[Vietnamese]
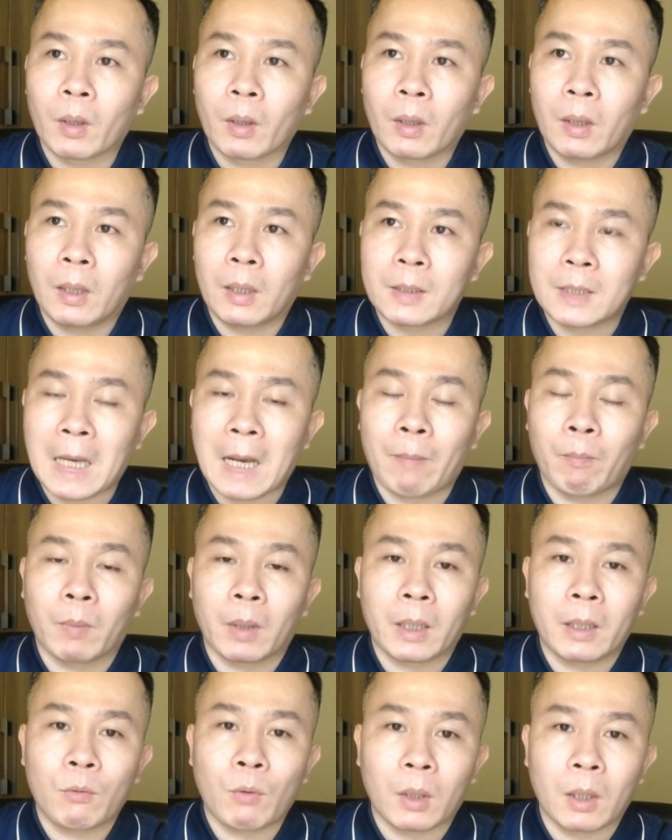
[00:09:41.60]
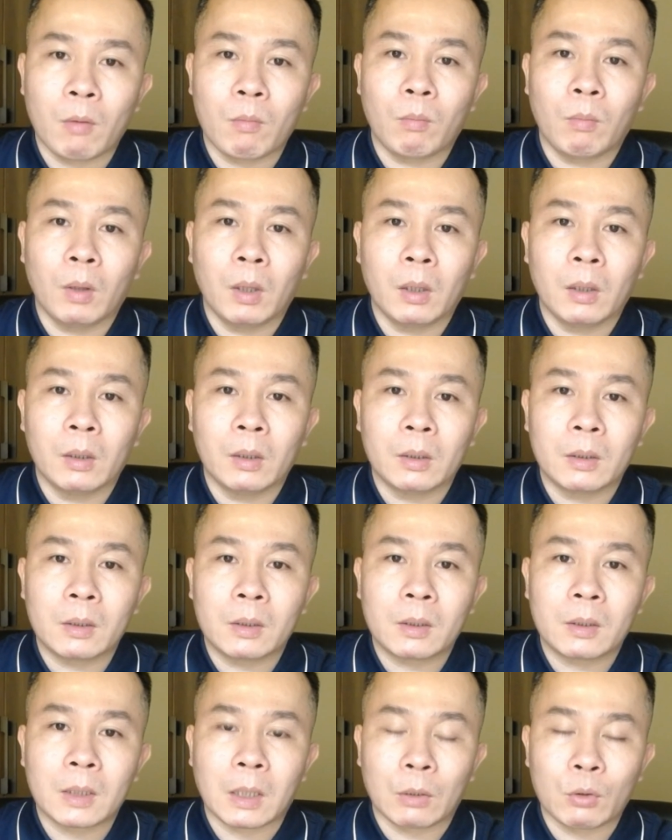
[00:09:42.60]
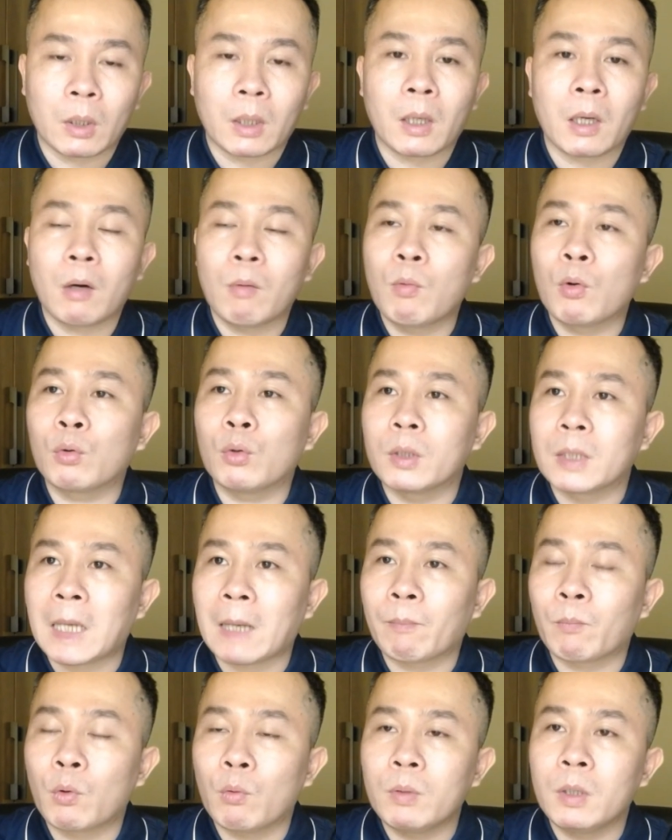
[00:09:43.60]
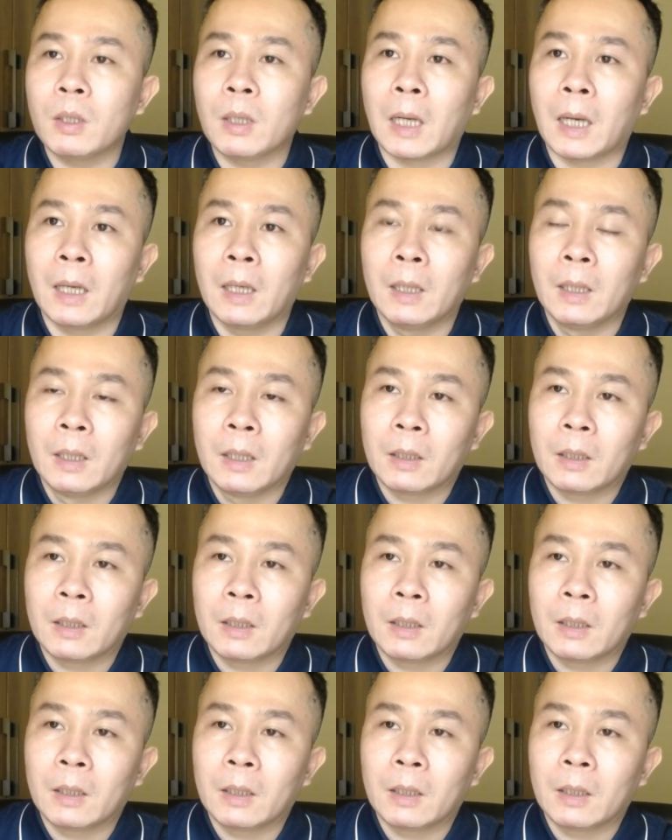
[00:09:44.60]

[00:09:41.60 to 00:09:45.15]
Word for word: giảm cái hoạt động uh, sản xuất các hormone tuyến giáp, cũng như là